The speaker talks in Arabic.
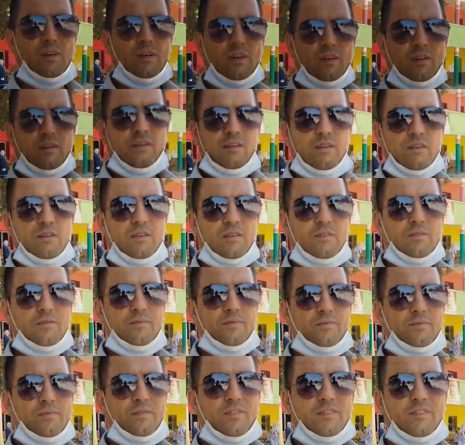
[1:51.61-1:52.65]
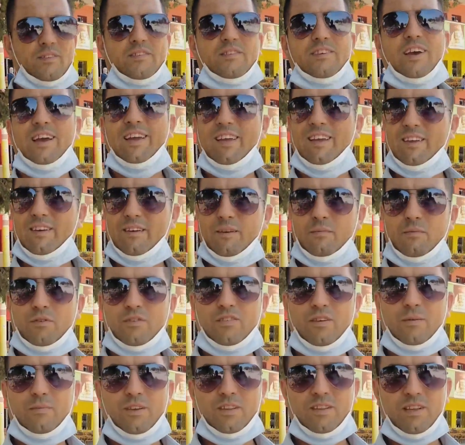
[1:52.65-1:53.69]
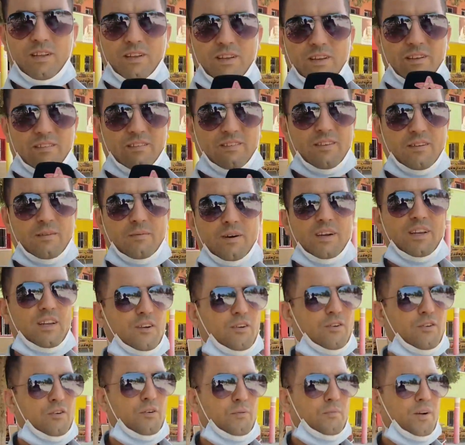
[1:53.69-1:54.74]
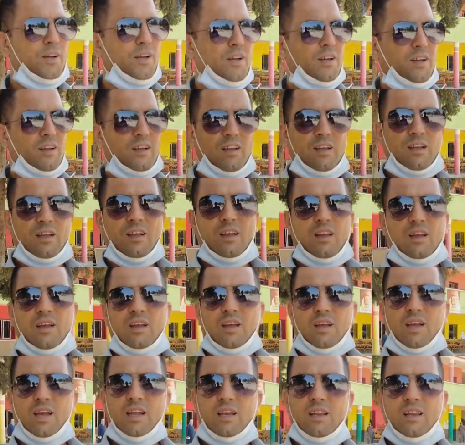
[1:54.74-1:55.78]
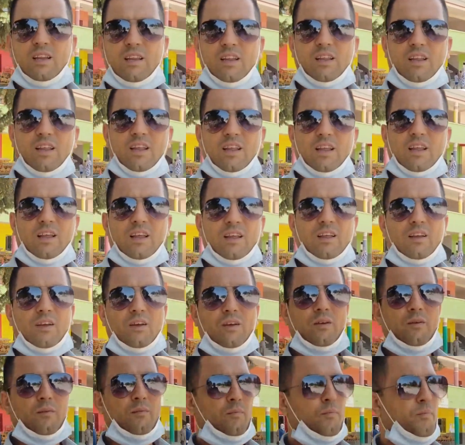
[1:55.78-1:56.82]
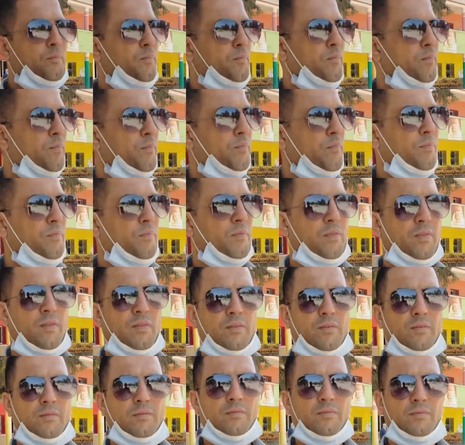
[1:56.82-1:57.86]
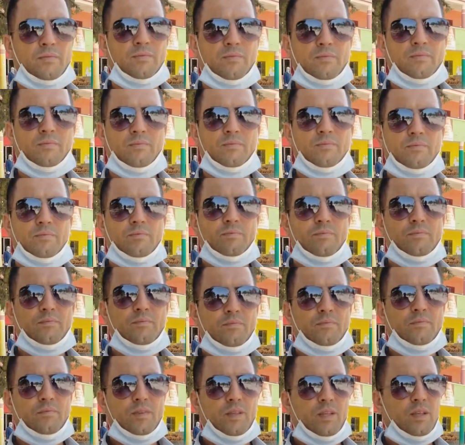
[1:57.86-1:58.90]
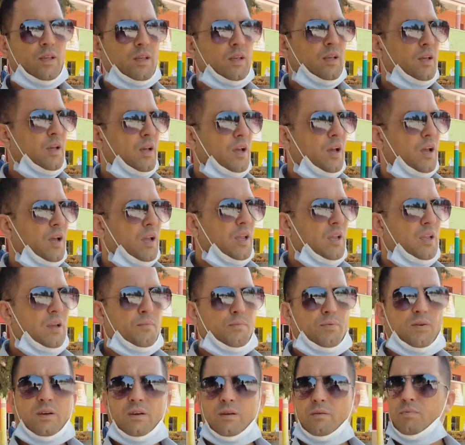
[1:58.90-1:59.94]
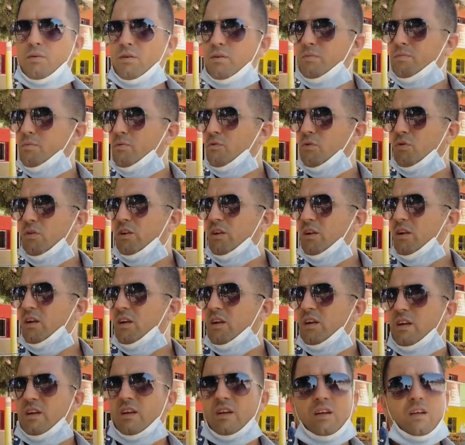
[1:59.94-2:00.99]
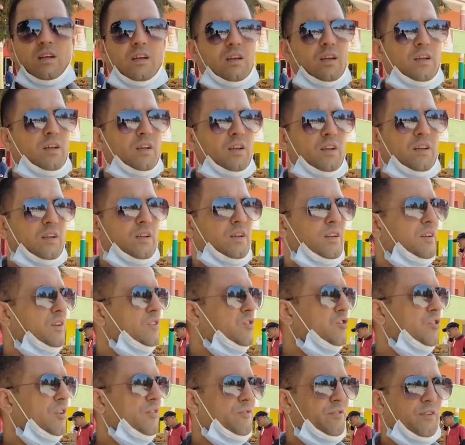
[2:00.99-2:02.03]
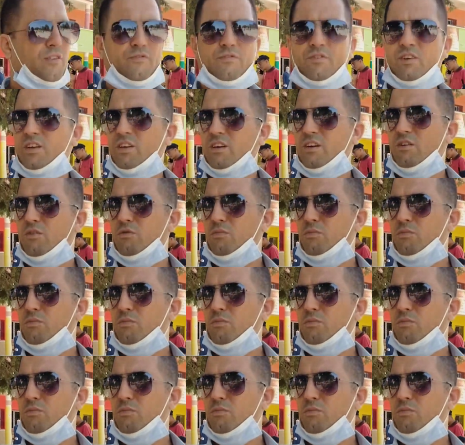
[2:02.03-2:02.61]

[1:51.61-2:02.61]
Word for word: استاذ تحياتي تحيه متبادله السلام عليكم كيف جاتك الاجواء بشكل عام تاع التصويت هذا الصباح هي بكل آه، شفافيه